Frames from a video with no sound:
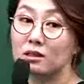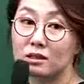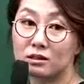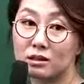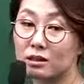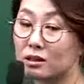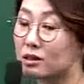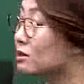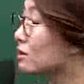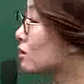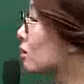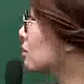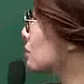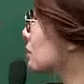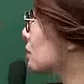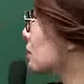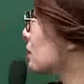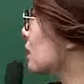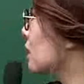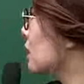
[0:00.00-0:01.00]
해당된 한자가
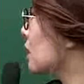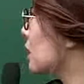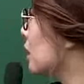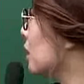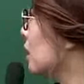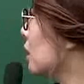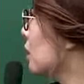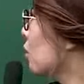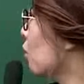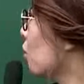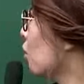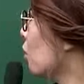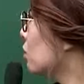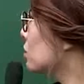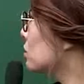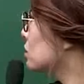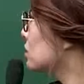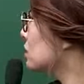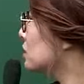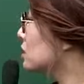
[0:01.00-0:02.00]
없으니까
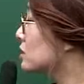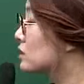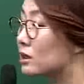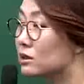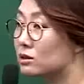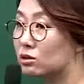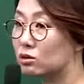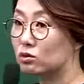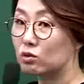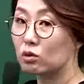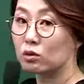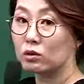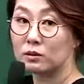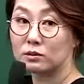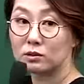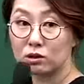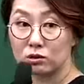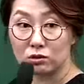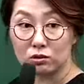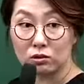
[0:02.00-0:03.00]
읒의를 딱 쓰고
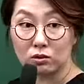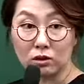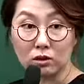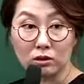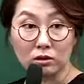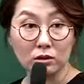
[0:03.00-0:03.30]
동그라미 쳐준 거예요.